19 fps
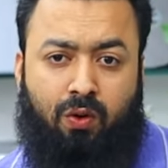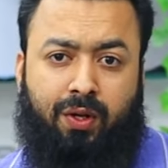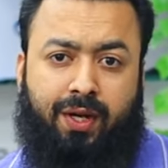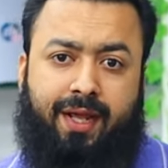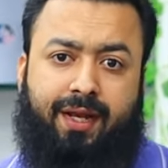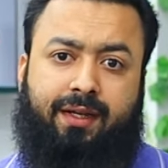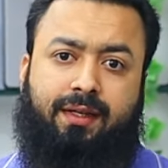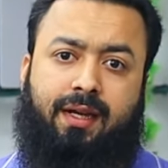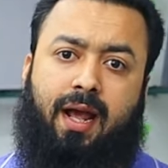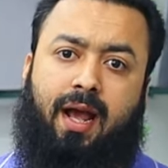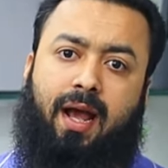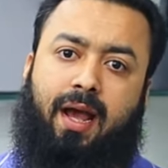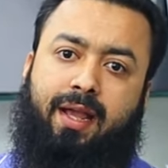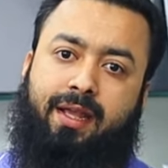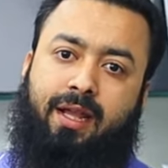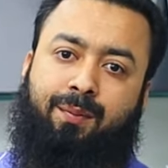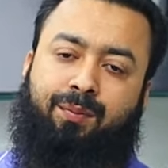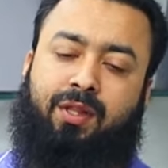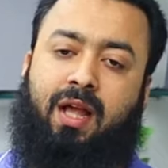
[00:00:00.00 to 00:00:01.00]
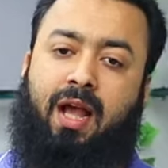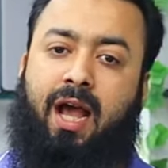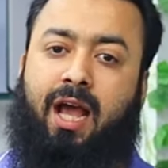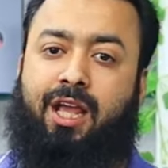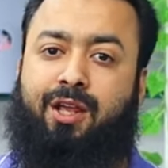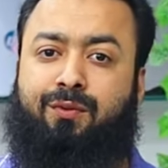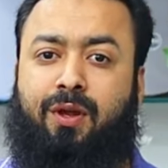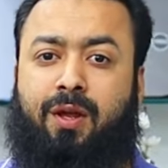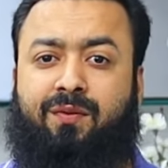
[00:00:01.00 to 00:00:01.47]
অনেকটা হাই আপনার
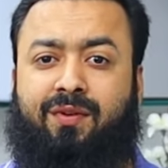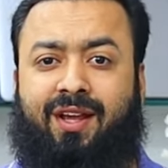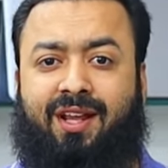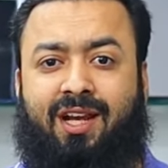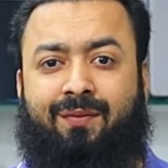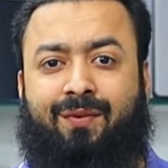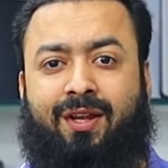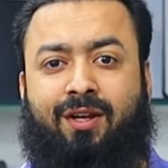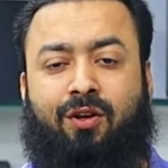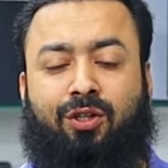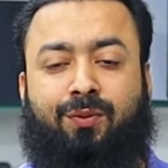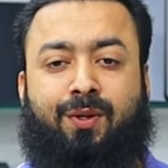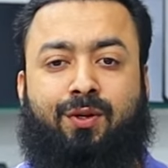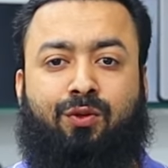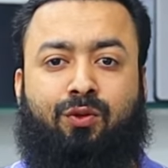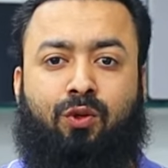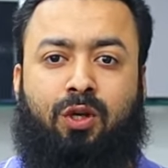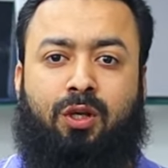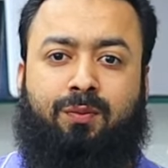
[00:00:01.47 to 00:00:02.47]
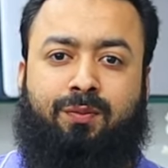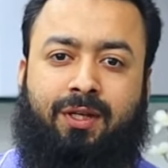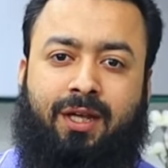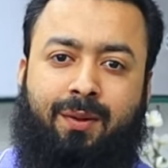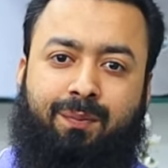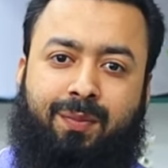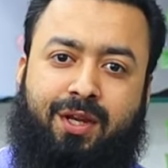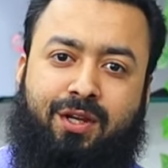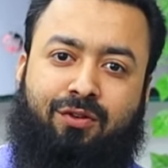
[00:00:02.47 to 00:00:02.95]
আই ফাইভ ইলেভেন অথবা
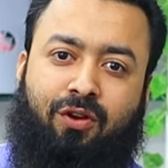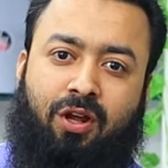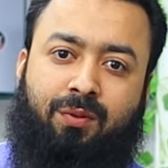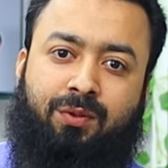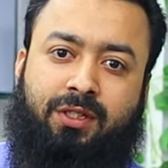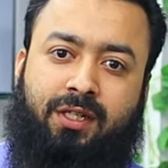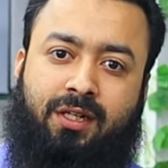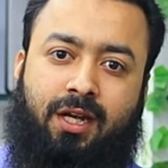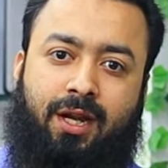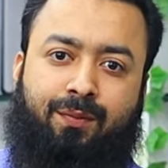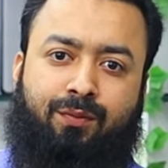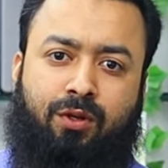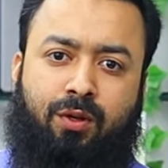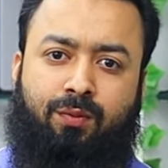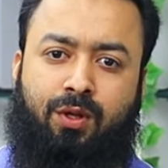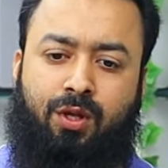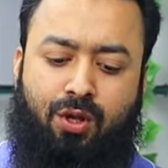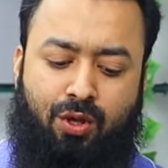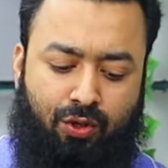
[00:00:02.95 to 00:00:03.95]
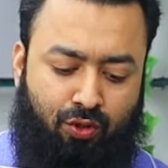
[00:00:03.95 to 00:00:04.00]
টুয়েলভকে বিট করার মতো একটা ল্যাপটপ